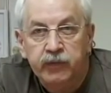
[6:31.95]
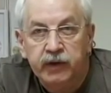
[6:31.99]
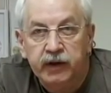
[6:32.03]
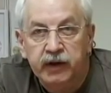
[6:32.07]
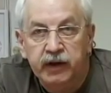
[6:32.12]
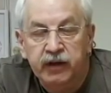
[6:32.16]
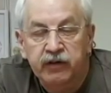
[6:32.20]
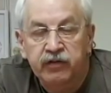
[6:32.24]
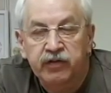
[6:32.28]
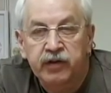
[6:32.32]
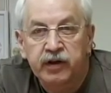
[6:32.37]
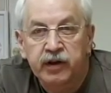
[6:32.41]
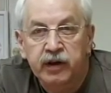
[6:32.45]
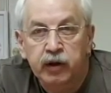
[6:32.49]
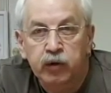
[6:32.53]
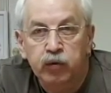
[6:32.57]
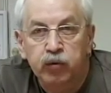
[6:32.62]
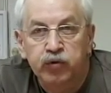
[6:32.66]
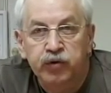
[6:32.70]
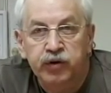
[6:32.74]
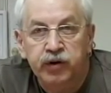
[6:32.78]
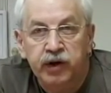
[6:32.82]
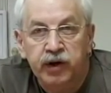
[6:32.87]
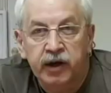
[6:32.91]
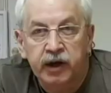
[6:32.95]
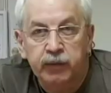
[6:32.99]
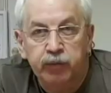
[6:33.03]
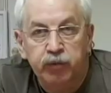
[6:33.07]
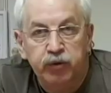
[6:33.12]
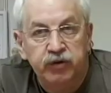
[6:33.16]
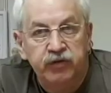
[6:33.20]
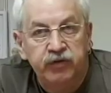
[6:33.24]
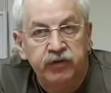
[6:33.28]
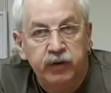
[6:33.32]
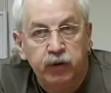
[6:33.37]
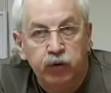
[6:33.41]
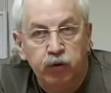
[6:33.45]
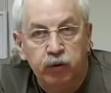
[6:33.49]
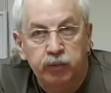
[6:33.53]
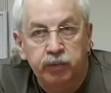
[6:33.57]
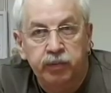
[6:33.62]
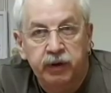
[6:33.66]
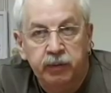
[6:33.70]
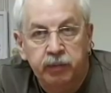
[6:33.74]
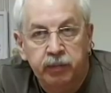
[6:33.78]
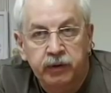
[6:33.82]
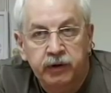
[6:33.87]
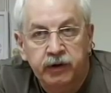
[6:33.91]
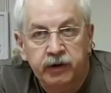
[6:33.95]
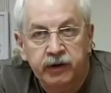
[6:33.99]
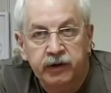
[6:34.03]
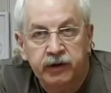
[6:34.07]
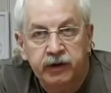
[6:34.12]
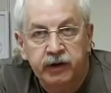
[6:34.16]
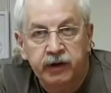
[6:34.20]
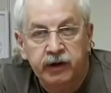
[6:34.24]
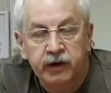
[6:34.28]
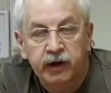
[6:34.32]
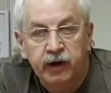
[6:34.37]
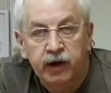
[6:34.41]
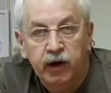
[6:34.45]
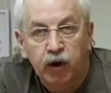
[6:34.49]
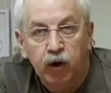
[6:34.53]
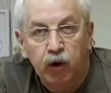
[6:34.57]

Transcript: не в силах устоять против такой прибыльности,